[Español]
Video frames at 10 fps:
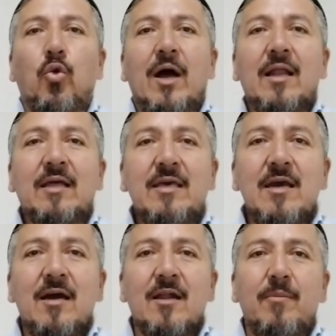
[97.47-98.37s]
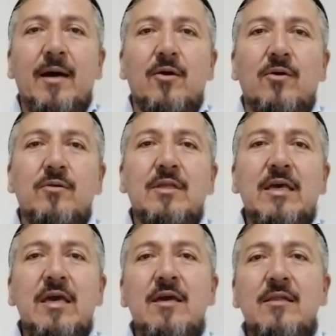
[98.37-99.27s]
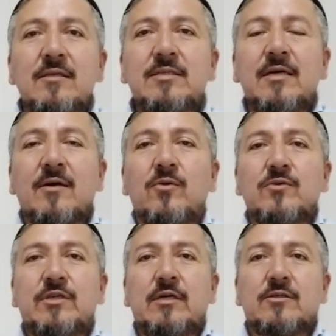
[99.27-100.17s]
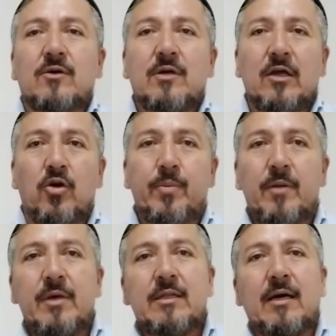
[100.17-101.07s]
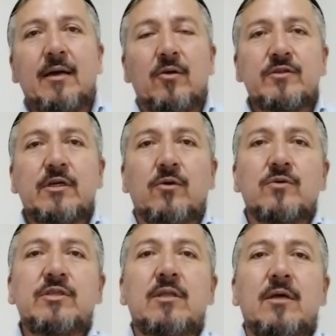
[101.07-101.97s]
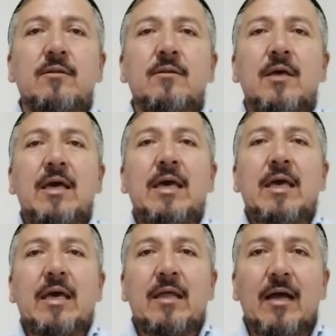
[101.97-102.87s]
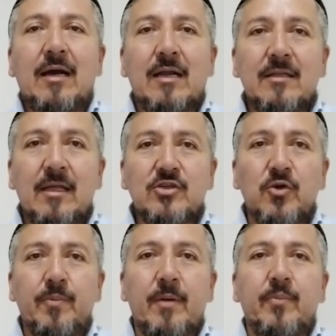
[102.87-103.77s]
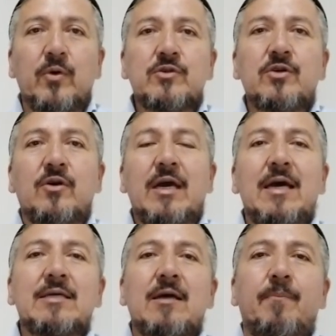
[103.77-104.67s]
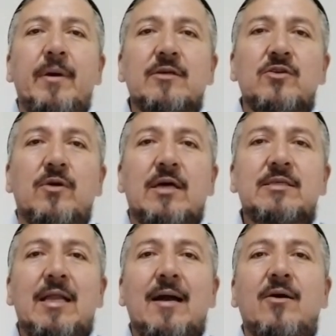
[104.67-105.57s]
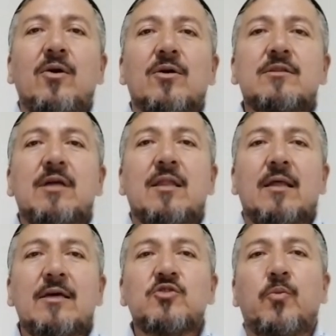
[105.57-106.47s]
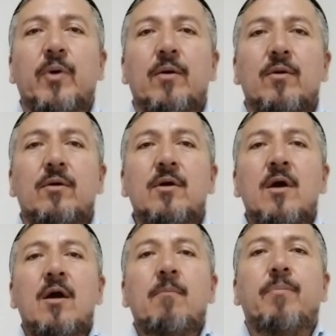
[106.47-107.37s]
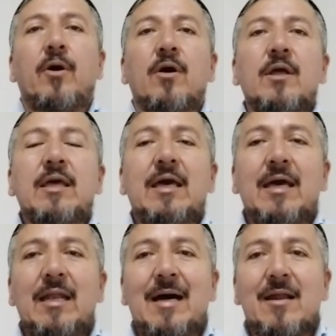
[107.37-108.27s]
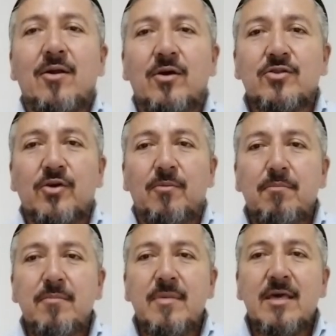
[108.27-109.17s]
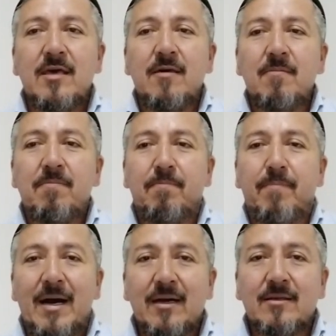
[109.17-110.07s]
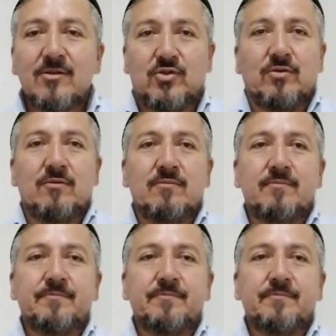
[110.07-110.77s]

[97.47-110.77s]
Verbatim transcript: Cualquier varón incircunciso que no permita que lo circunciden en la carne de su prepucio, esa persona será cortada de su pueblo porque él ha roto mi pacto.